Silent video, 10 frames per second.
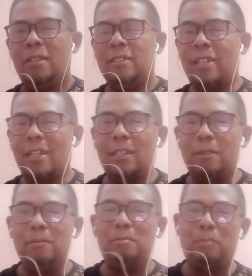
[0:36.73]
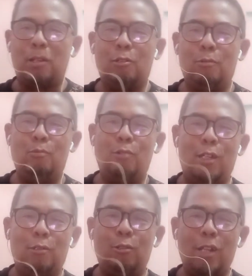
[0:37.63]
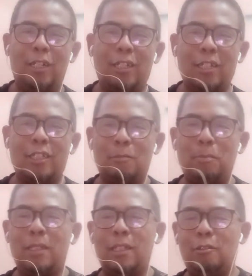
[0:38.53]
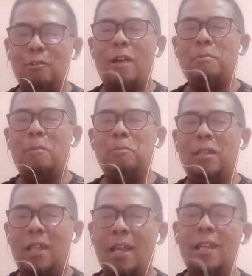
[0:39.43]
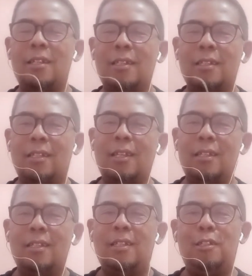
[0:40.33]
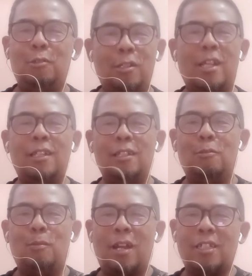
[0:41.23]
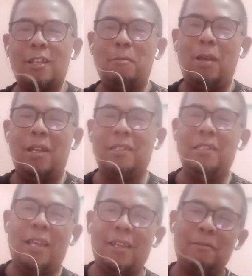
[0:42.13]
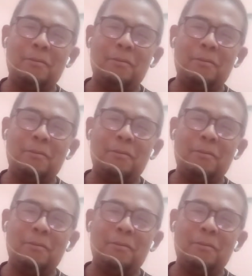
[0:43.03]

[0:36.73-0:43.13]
Syarat pertumbuhan durian kita cepat itu apabila ya durian itu merasa bahagia.